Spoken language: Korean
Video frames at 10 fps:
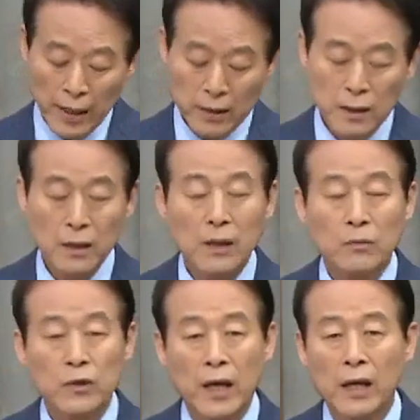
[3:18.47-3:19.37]
네, 그렇기
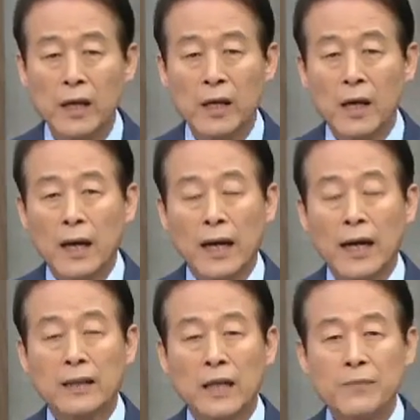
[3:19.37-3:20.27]
때문에
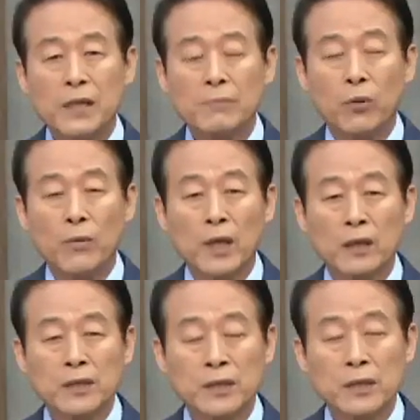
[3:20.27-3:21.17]
강남에는
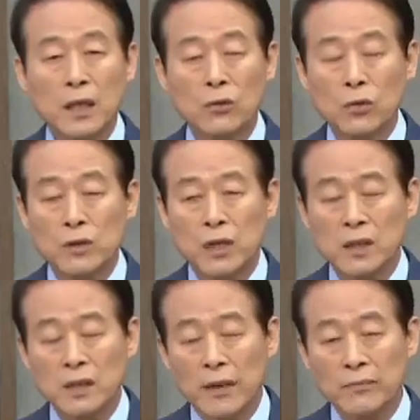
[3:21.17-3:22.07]
보면 신사동,
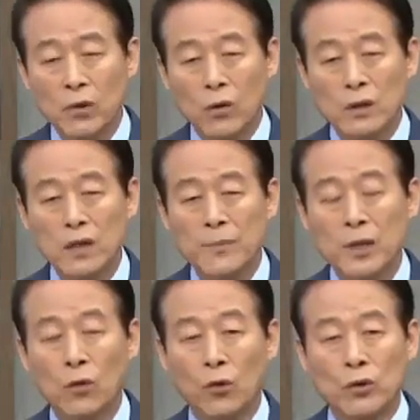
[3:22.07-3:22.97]
청담동,
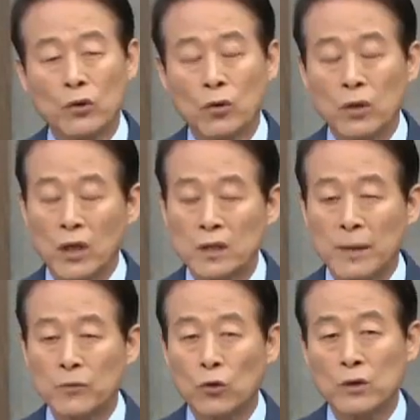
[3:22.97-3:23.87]
그다음에 노년동,
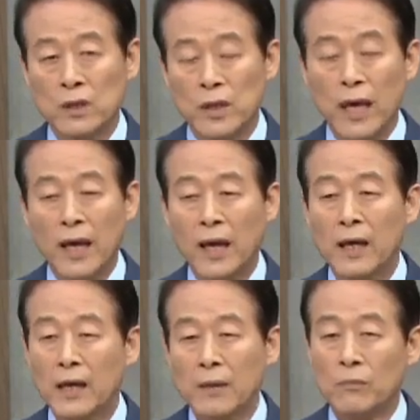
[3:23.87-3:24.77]
역삼동 등에
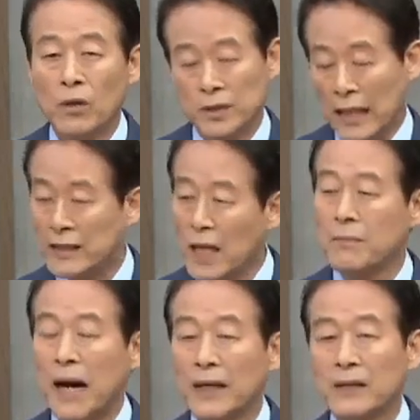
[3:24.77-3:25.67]
뭐
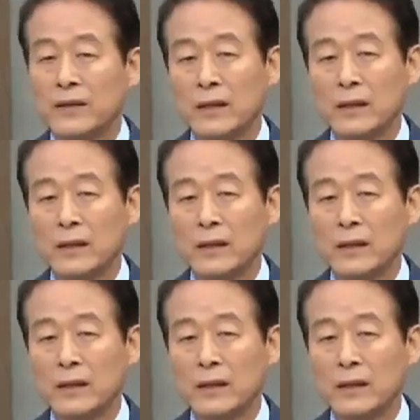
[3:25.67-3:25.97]
상당히 많은